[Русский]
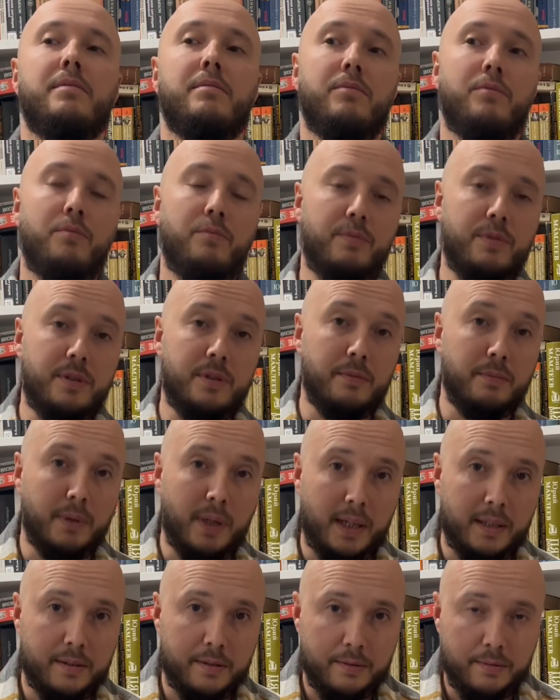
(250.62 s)
ну,
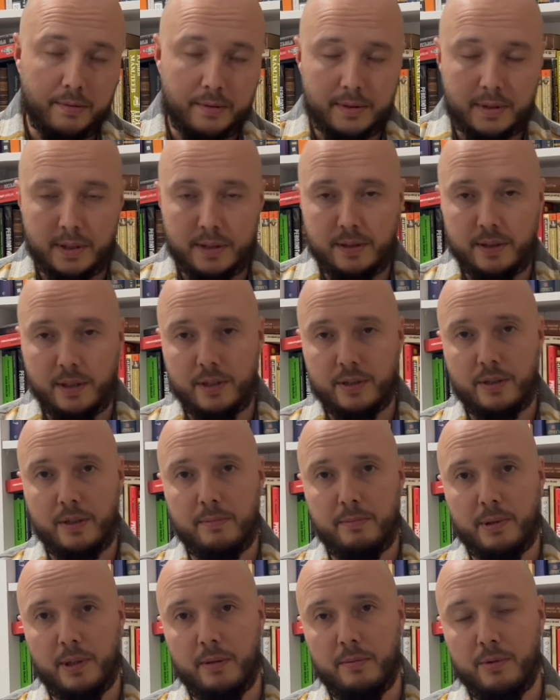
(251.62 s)
18 с оттяжкой,
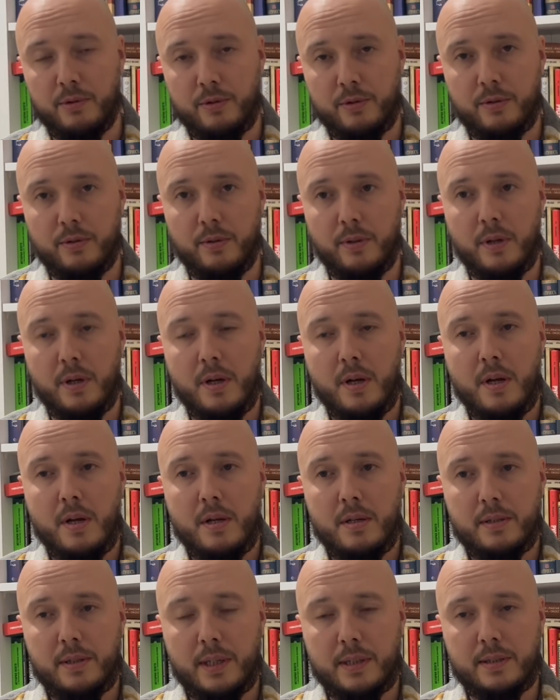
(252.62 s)
потому что
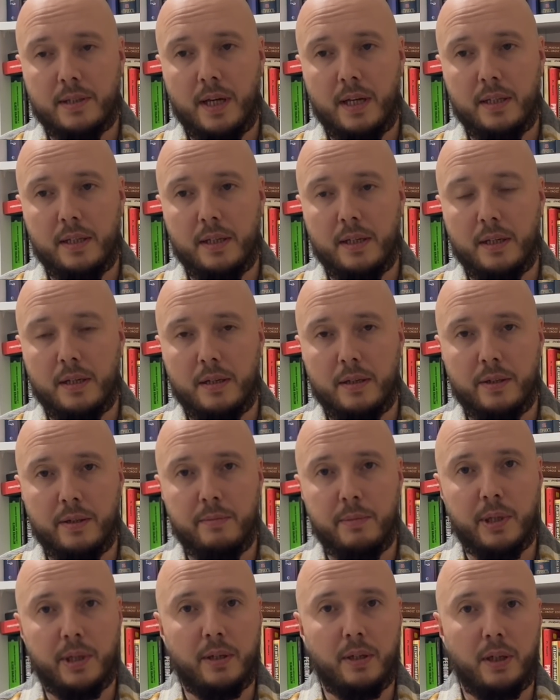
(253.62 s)
создание
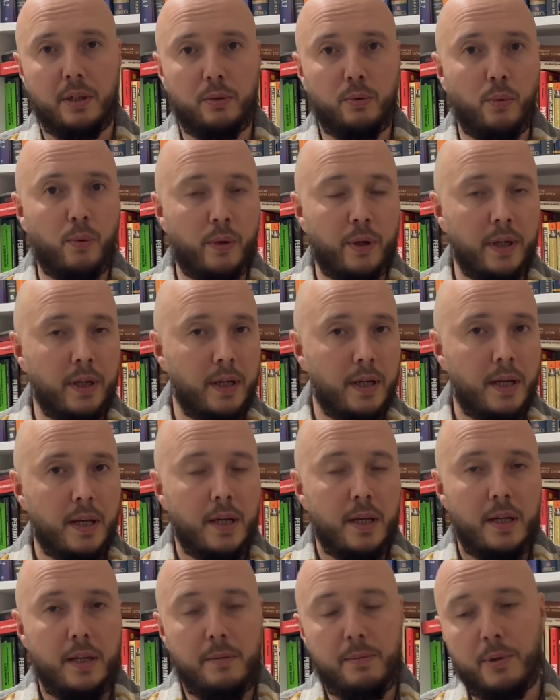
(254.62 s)
номенклатуры
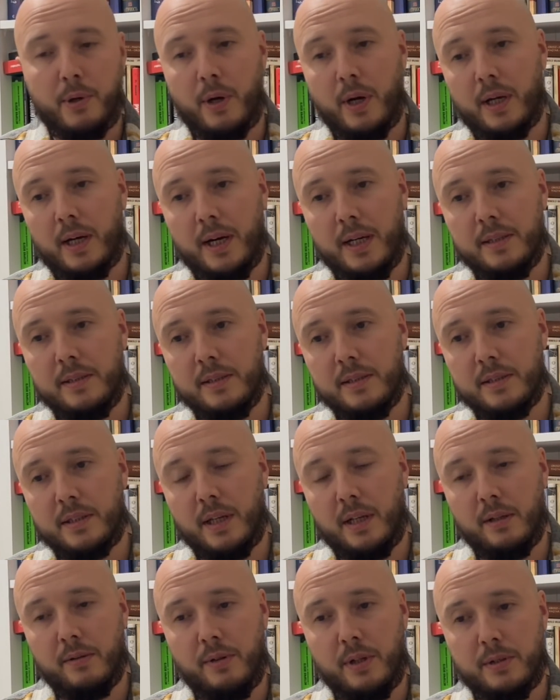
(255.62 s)
и бюрократии
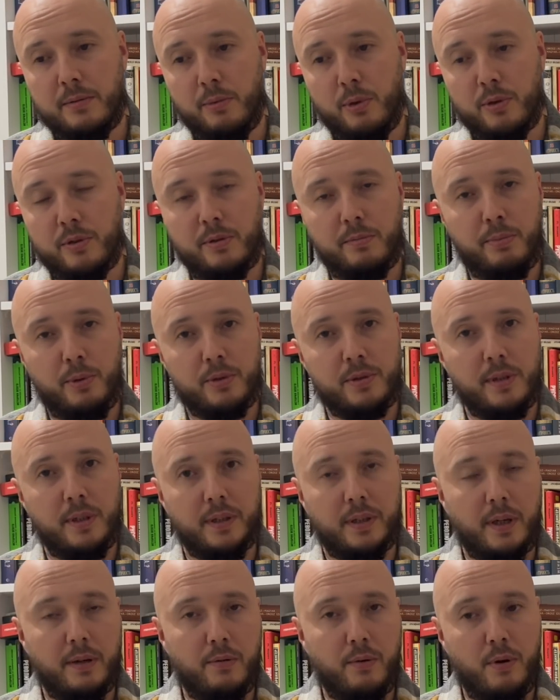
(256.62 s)
стало возможно после
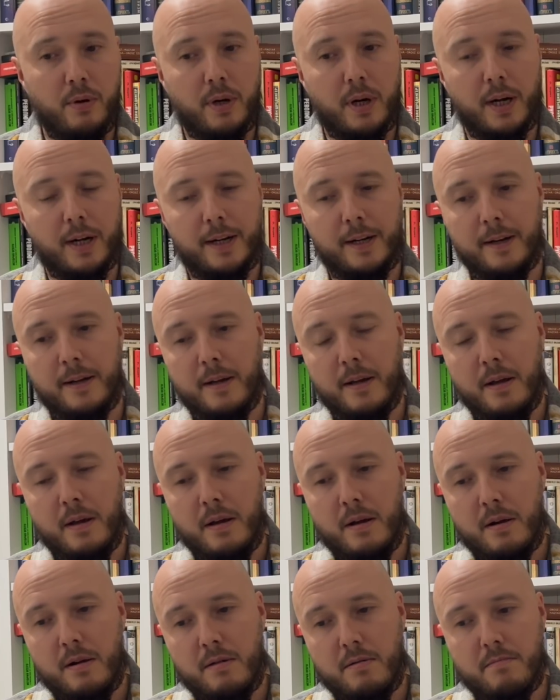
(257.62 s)
того, как
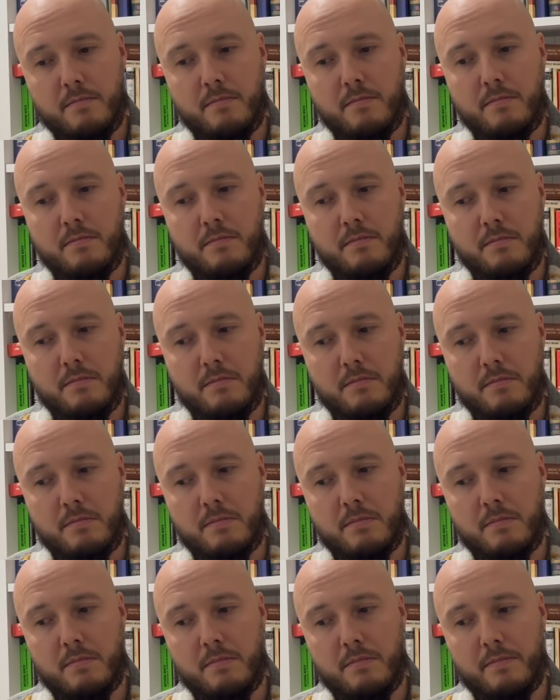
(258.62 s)

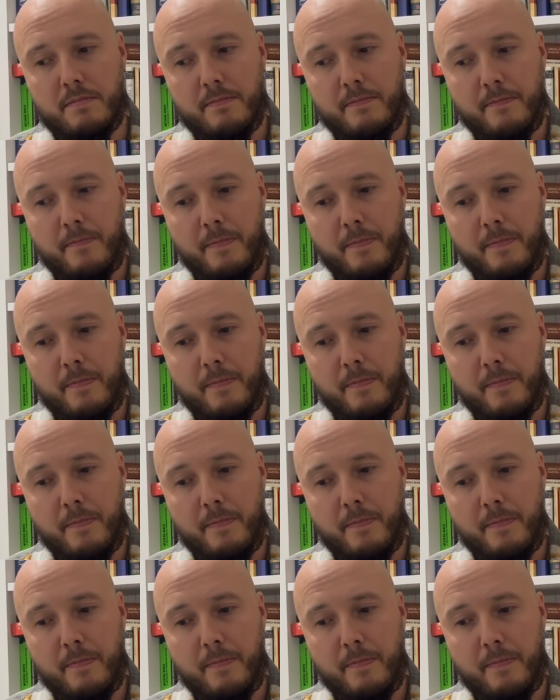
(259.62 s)
м-